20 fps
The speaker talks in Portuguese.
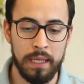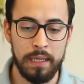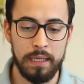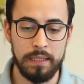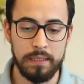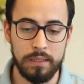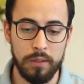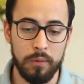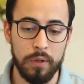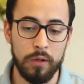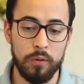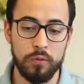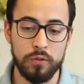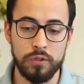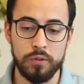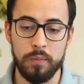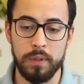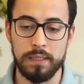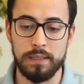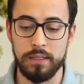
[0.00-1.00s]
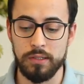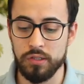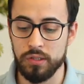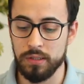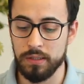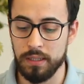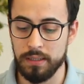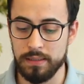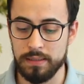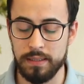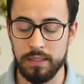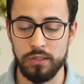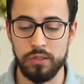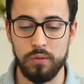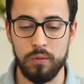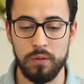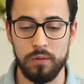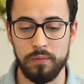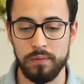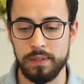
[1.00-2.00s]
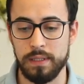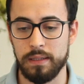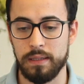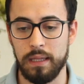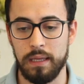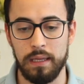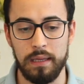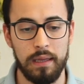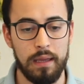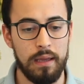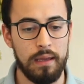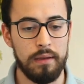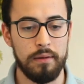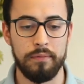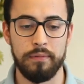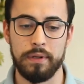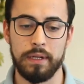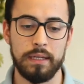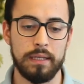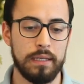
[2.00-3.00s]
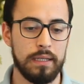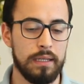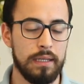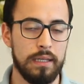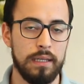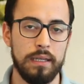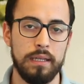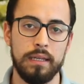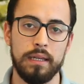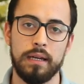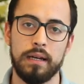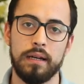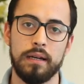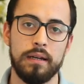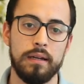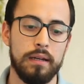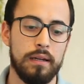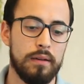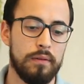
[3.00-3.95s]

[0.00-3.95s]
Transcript: Isso é um recurso bastante interessante quando você tem franquia,